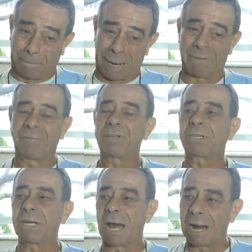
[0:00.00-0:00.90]
para
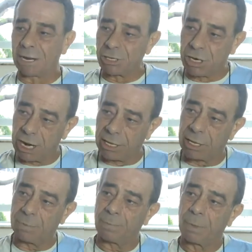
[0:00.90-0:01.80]
viciar a
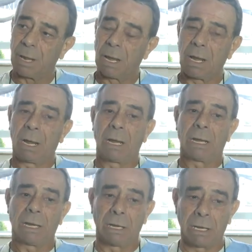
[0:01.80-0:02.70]
gente.
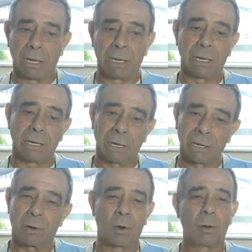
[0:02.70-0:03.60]

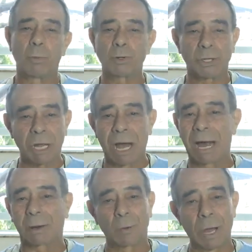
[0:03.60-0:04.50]
E como o
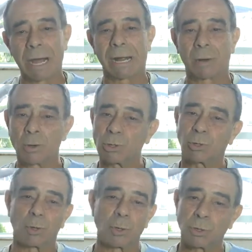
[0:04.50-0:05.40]
cigarro era
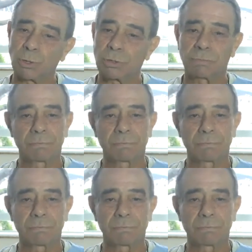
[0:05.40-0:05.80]
gostoso.